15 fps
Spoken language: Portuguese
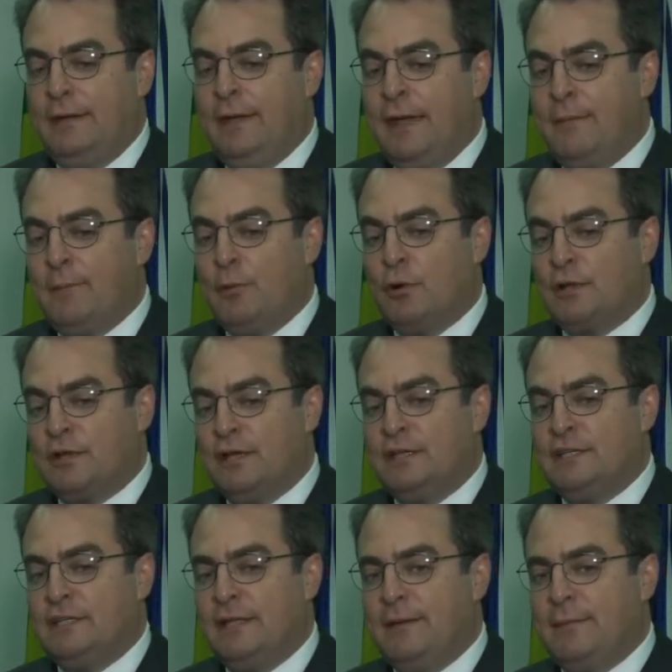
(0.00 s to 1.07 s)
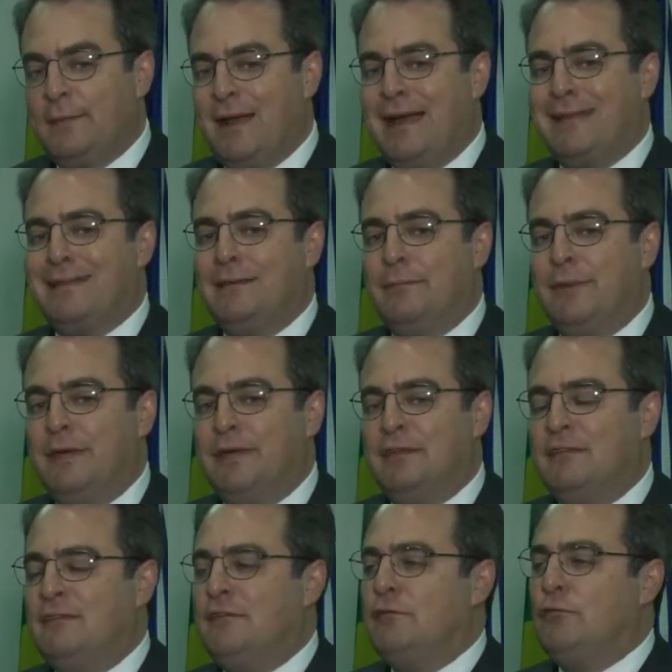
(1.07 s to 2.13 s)
E é importante lembrar também
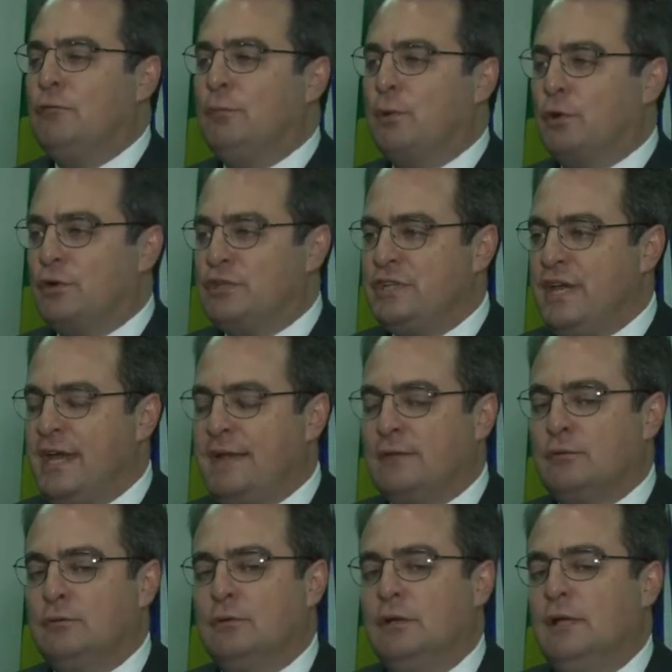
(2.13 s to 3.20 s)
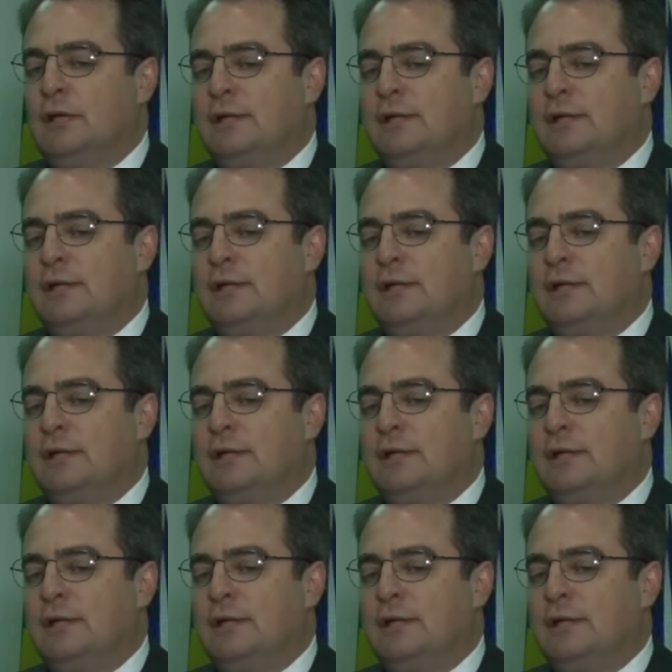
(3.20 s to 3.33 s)
que existe um projeto